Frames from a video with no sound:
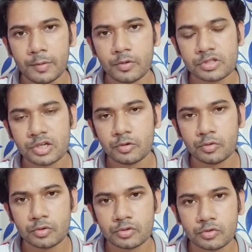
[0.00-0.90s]
এবং
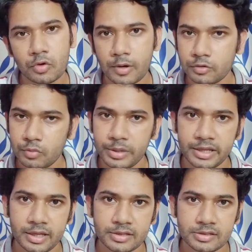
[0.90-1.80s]
যেহেতু ওজন ক্রমাগত
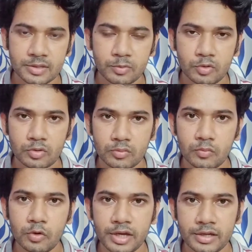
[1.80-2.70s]
বেড়ে যাচ্ছে এবং
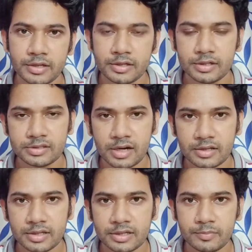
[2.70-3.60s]
মুখে
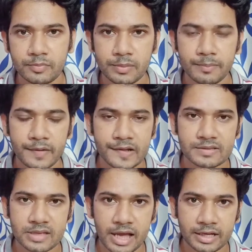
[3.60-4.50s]
চারদিকে
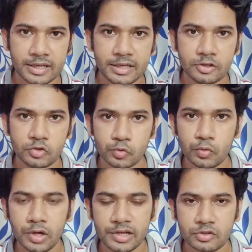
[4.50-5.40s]
পিম্পলস একনি
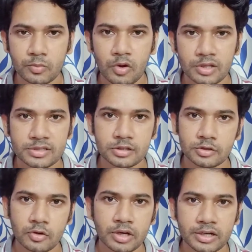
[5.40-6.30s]
চুল এইসব গজাচ্ছে
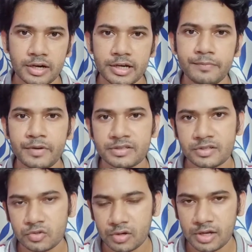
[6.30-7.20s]
তখন একটা
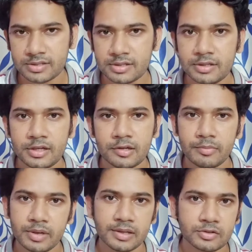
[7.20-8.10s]
ডিপ্রেশন চলে আসে
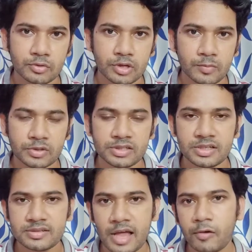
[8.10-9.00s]
মেয়েদের শরীরের মধ্যে
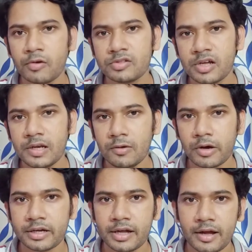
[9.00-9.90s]
যেটা সাইকোলজিক্যালি
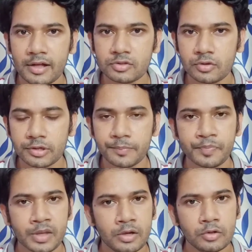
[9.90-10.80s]
অনেকটা কাজ করে
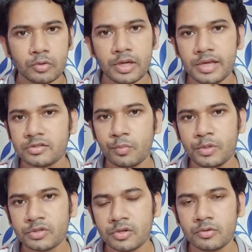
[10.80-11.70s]
তো এইসব
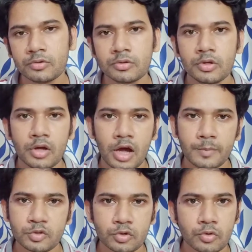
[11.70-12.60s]
বিষয়গুলো
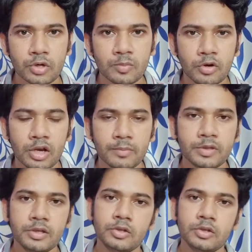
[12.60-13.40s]
আমি ছোট করে বললাম